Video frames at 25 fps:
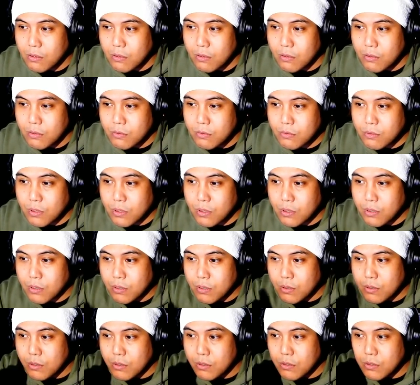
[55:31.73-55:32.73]
で
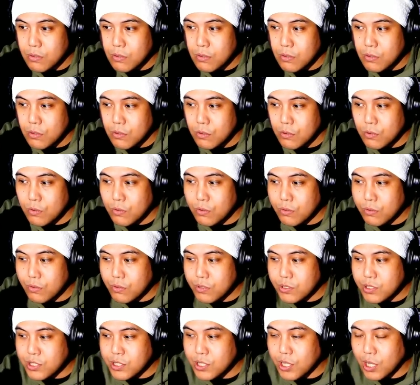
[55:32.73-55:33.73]
この指
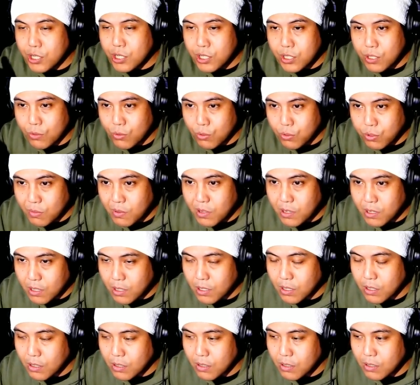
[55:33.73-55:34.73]
した言葉
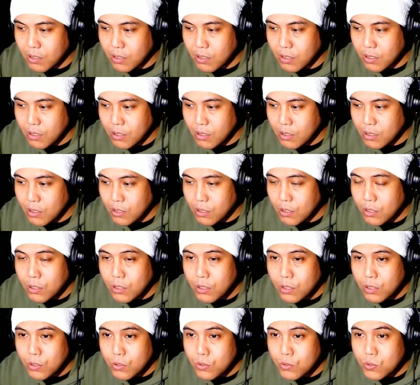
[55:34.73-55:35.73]
が「
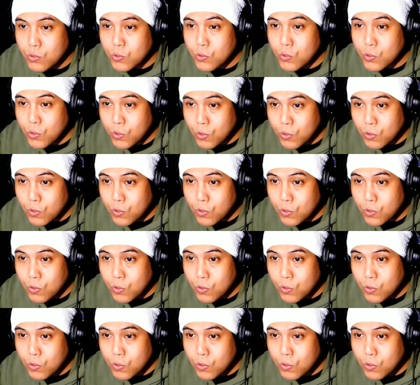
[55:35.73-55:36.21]
う」